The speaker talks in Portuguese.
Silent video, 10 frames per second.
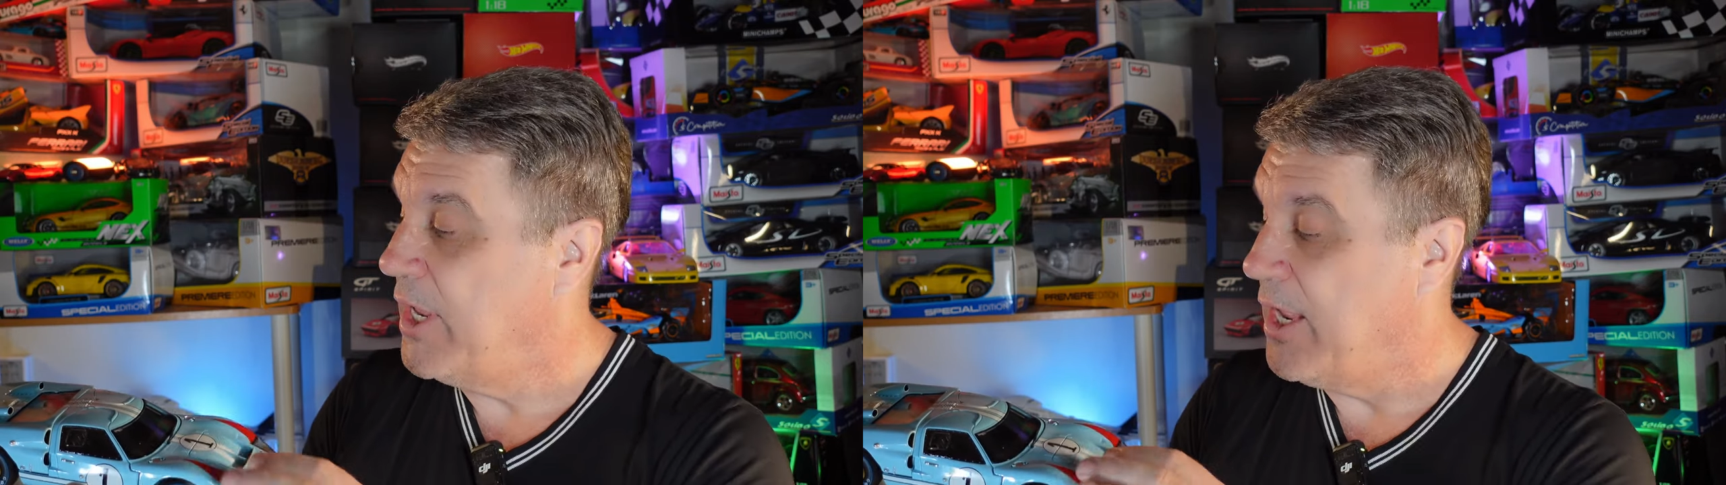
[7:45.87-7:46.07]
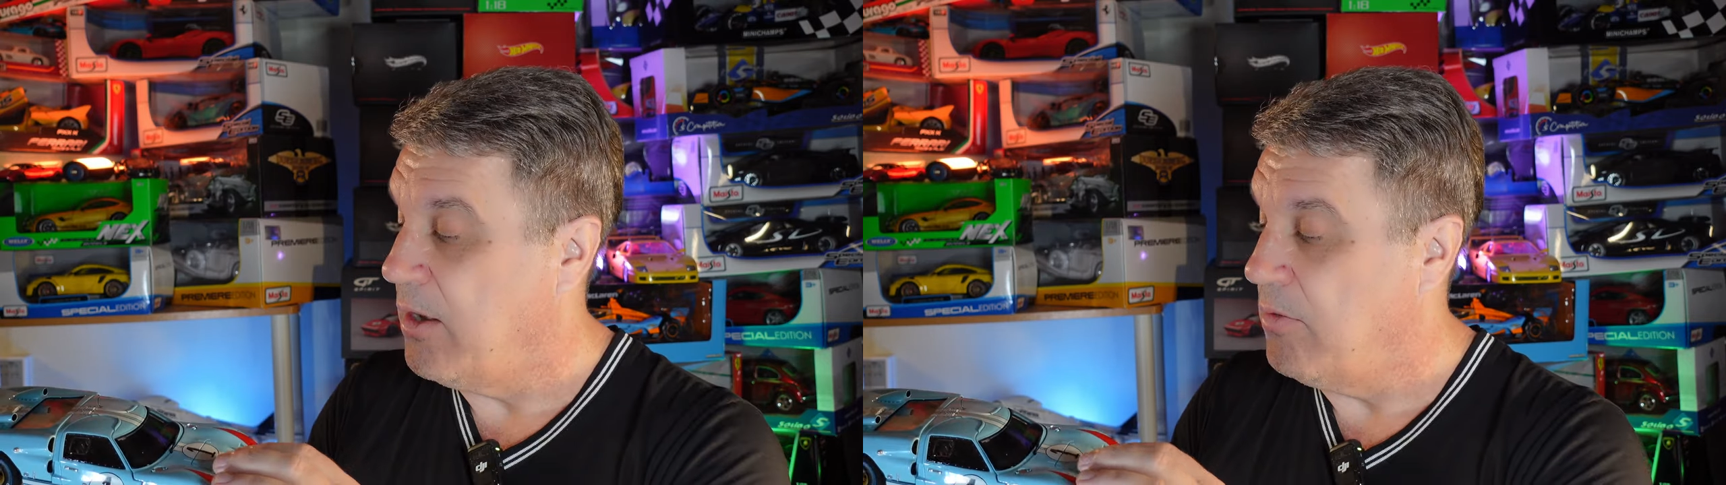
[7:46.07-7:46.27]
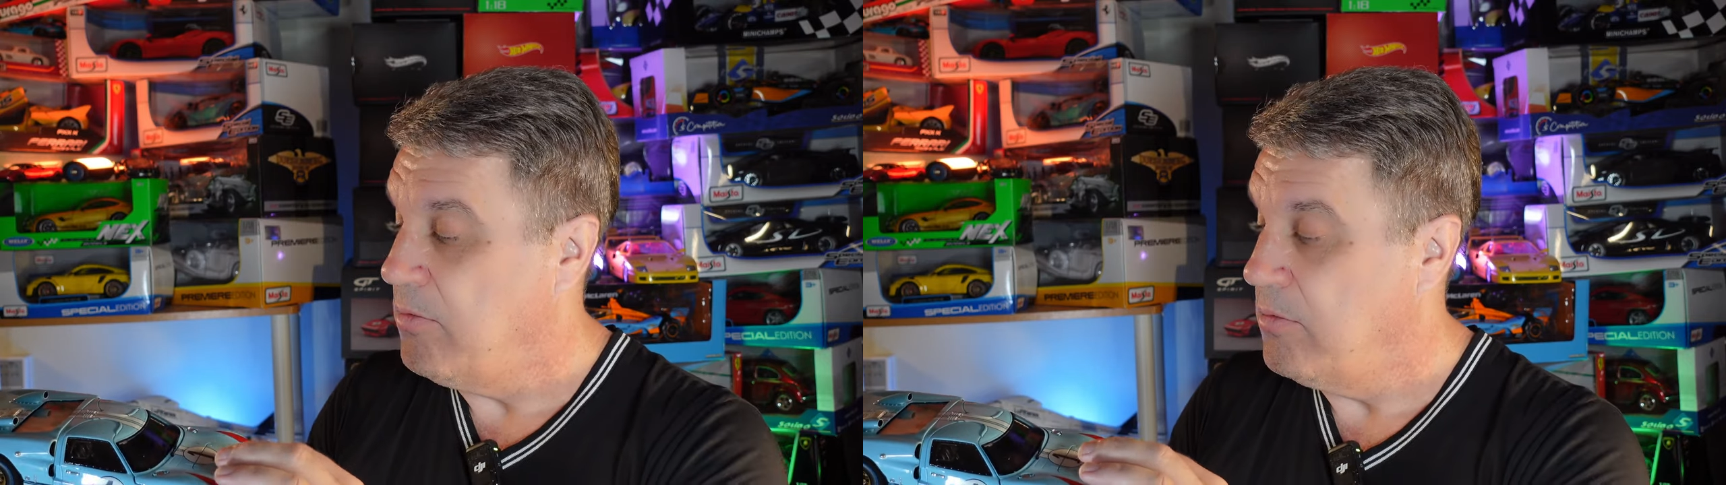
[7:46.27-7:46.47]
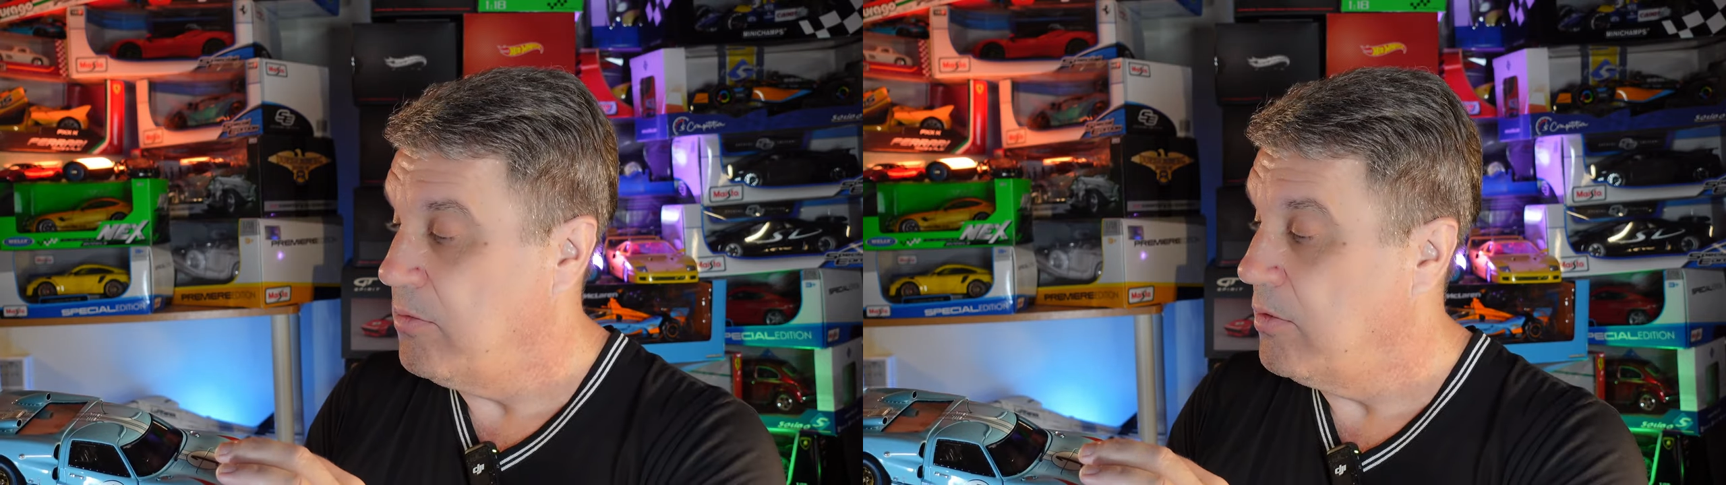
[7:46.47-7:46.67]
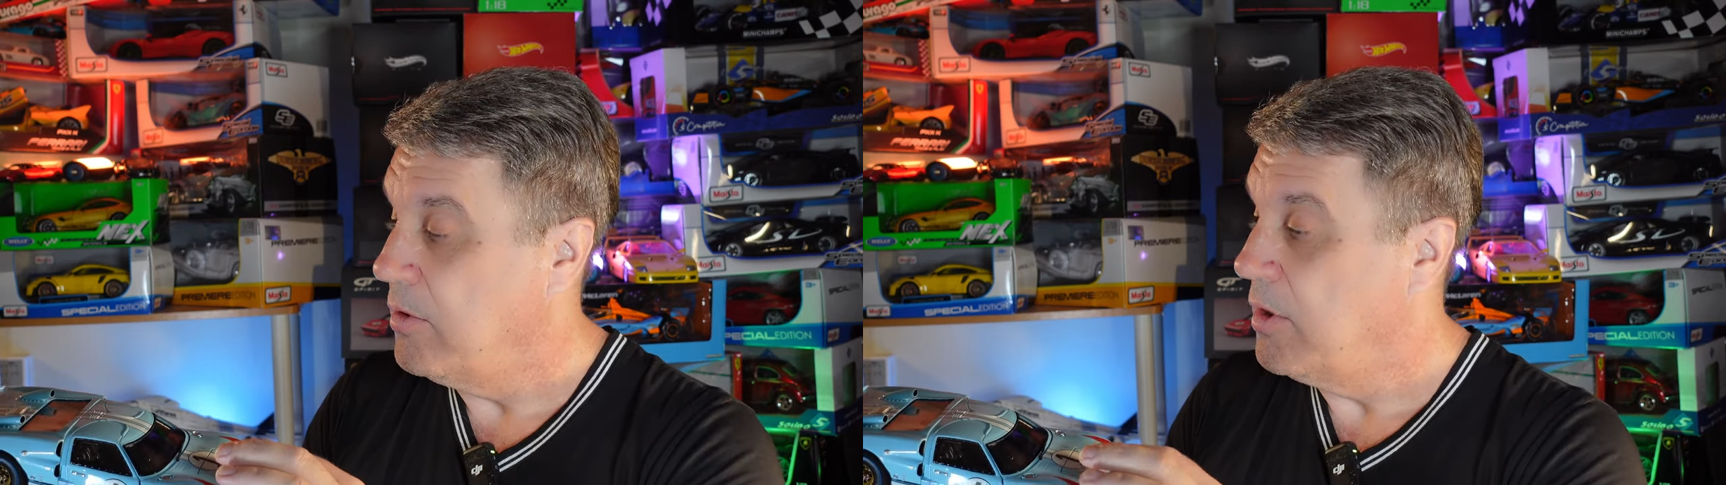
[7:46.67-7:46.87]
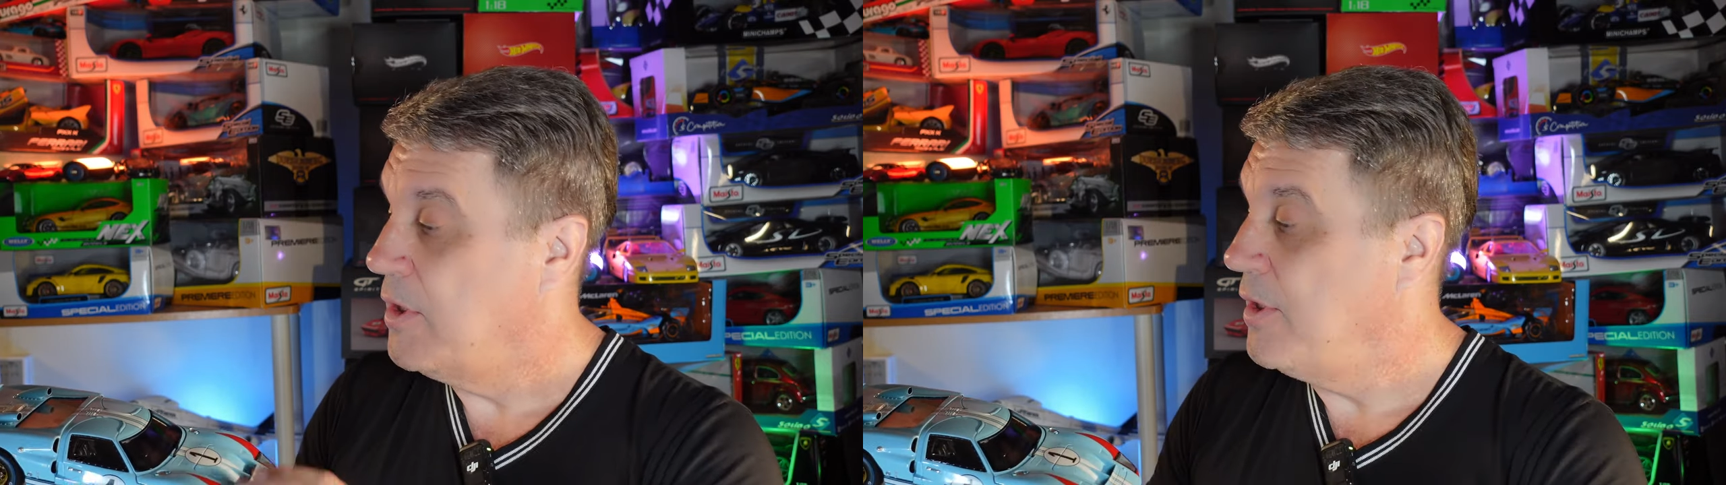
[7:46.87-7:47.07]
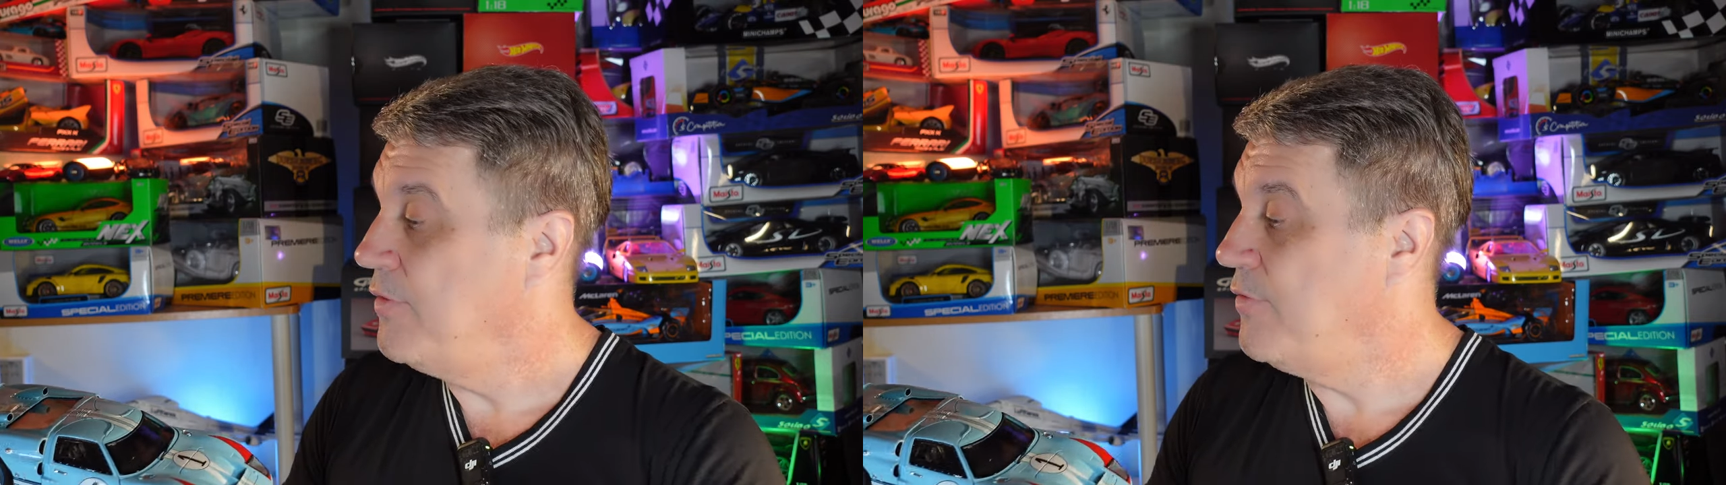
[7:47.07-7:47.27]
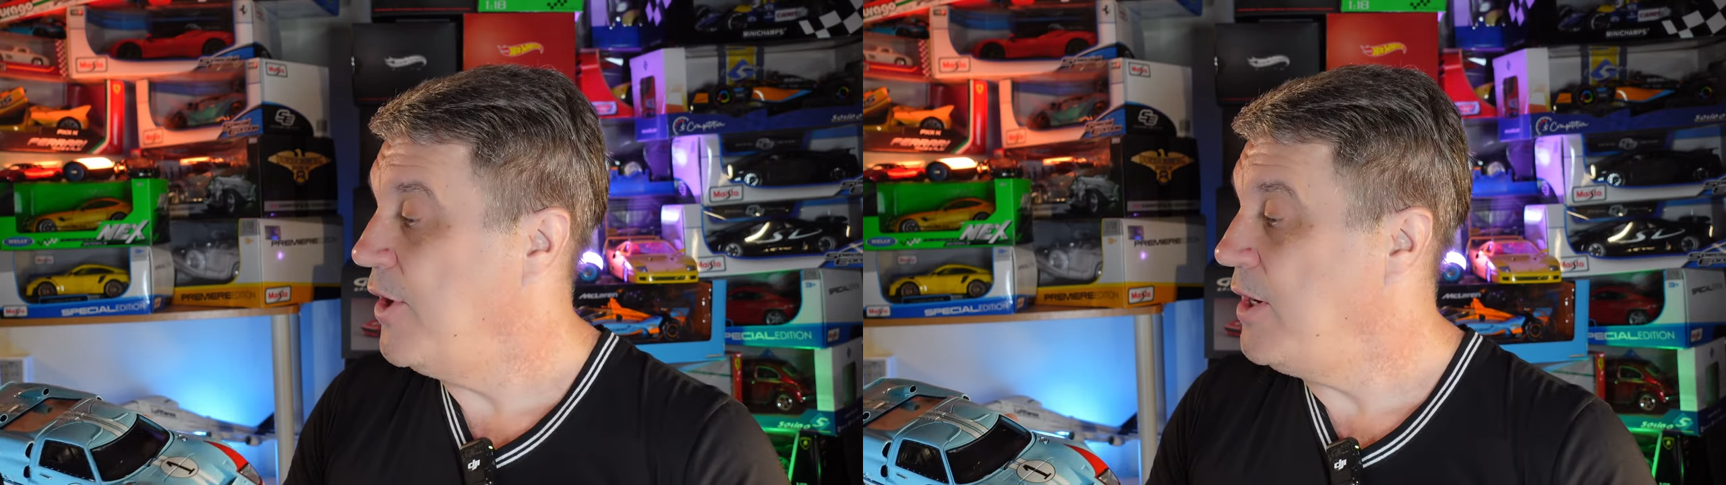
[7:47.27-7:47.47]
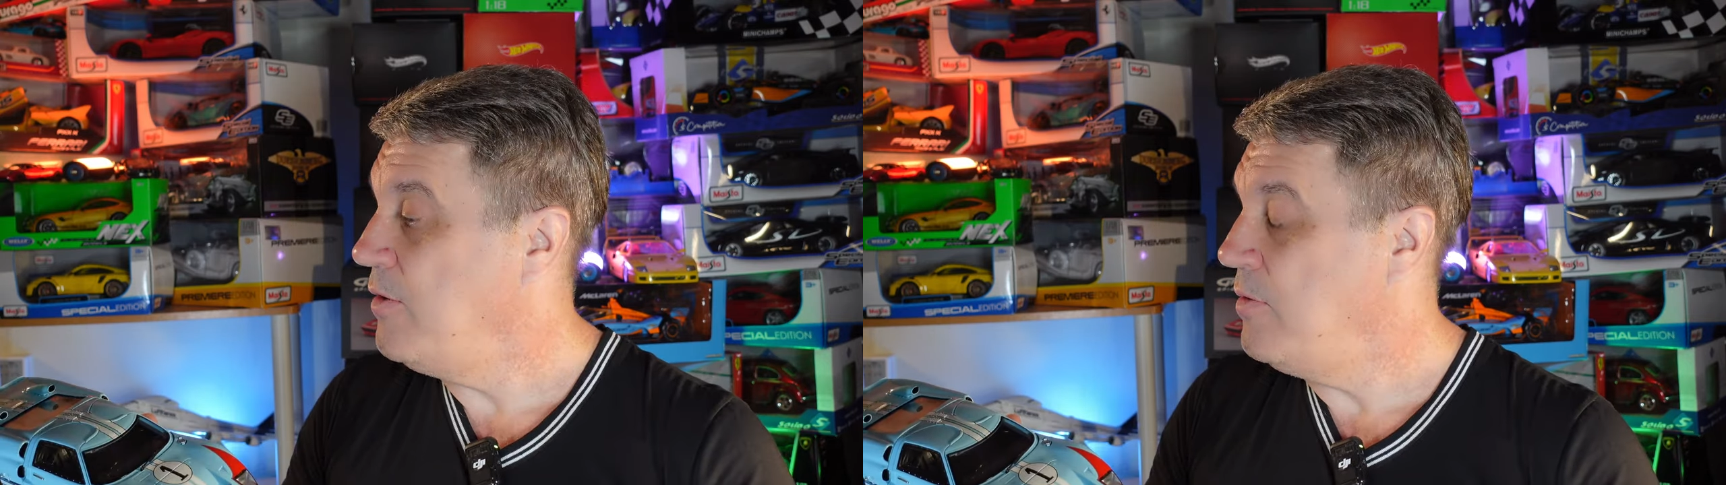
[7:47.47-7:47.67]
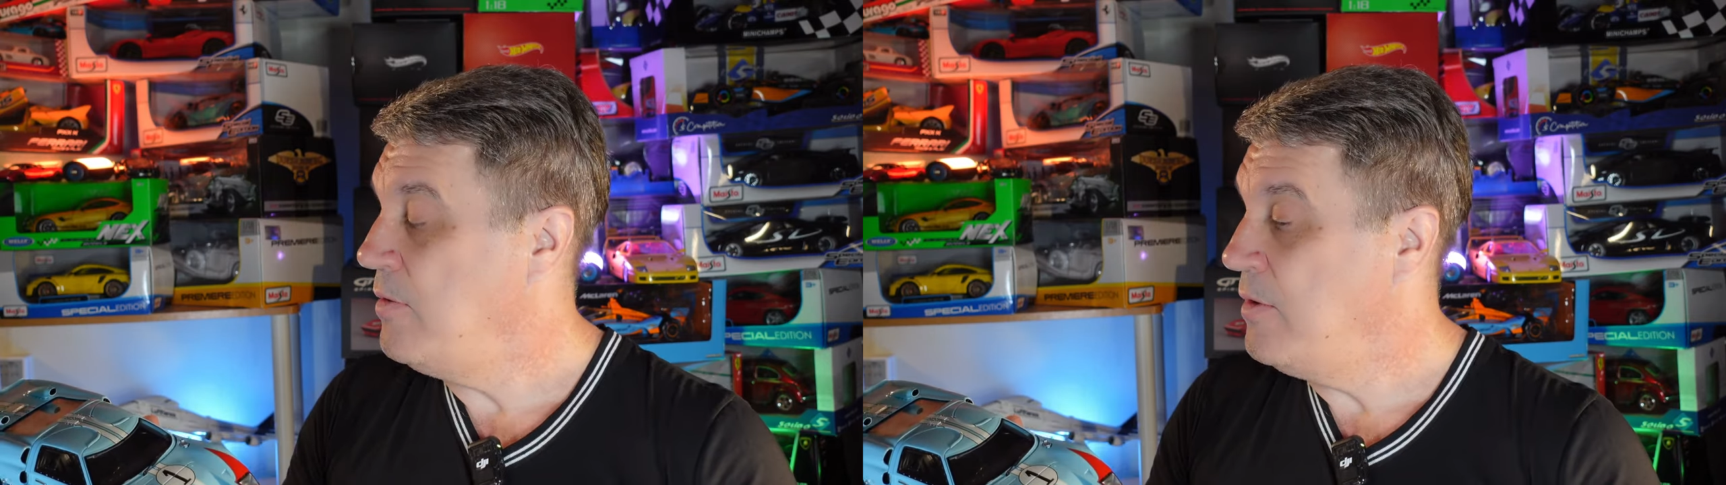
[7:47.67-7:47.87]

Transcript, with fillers: real, certo?